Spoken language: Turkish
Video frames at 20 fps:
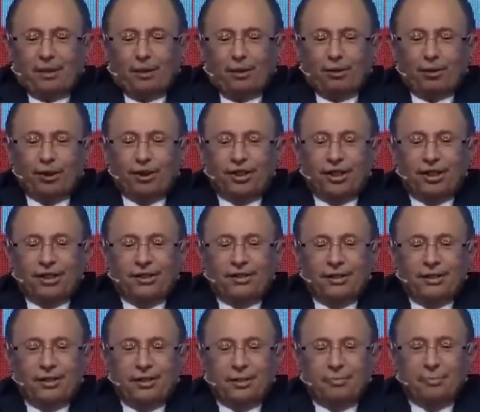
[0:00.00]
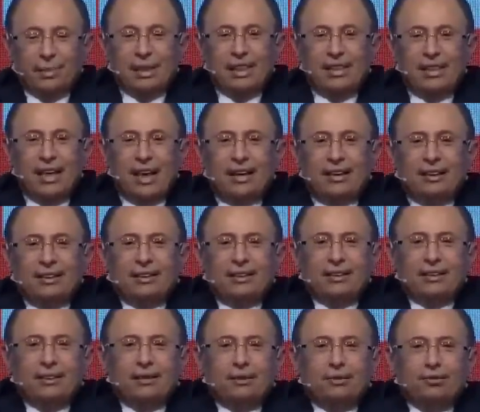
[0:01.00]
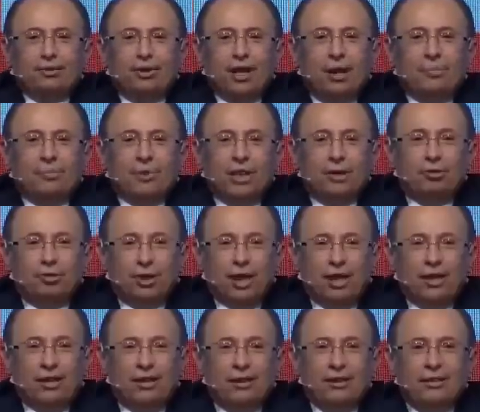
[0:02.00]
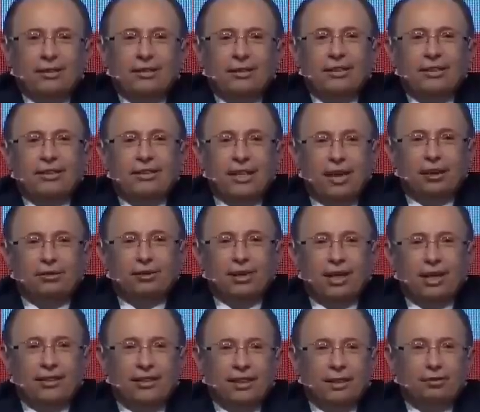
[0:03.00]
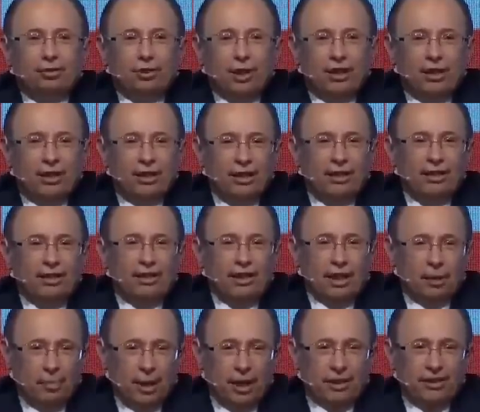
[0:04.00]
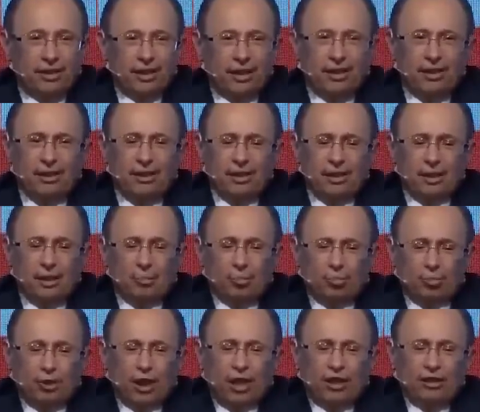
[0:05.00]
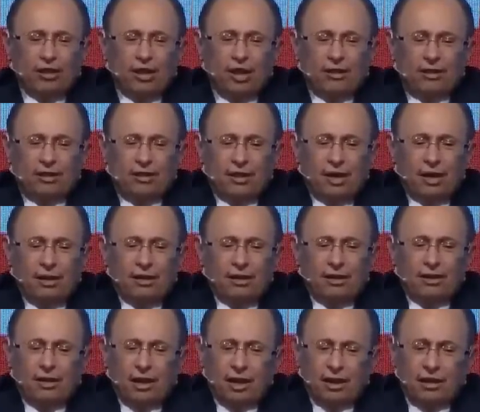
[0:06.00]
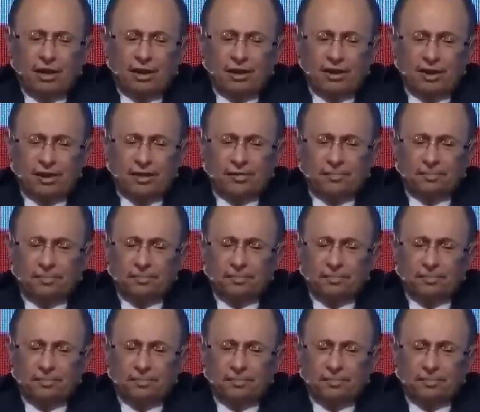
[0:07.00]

Onun için bizler üzerimize düşeni, sizler üzerinize düşeni yaparsak bunların da altından kalkarız.